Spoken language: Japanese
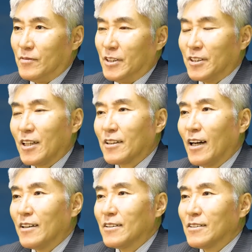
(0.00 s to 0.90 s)
人間
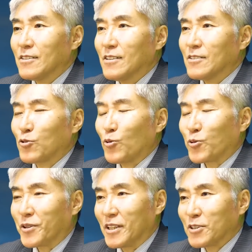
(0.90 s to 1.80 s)
がそ
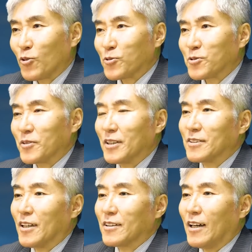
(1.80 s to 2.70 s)
の国に属する
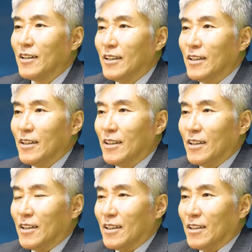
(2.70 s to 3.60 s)
人間が
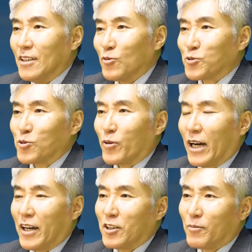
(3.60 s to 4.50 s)
命を
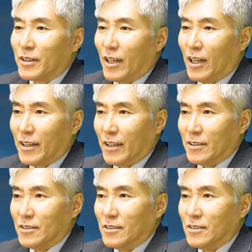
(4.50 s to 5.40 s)
懸けねばならな
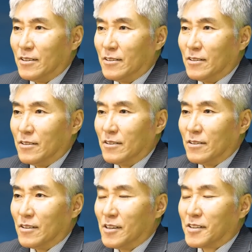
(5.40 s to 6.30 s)
い
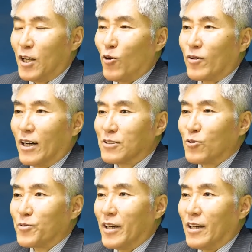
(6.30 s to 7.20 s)
犠牲を覚
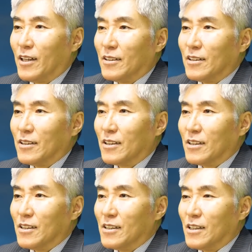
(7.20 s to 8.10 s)
悟で
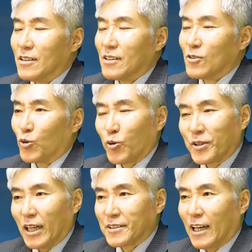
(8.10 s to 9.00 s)
こ
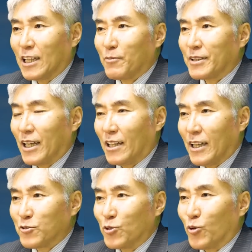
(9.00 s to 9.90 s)
とに当たらねばなら
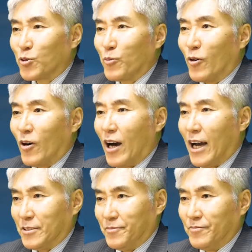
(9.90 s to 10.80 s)
ないということも
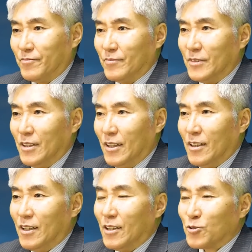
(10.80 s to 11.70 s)
ある
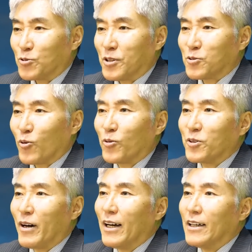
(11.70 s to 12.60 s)
そしてそこ
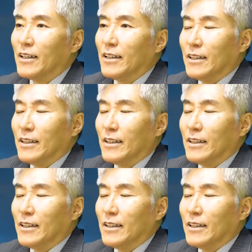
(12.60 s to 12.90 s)
には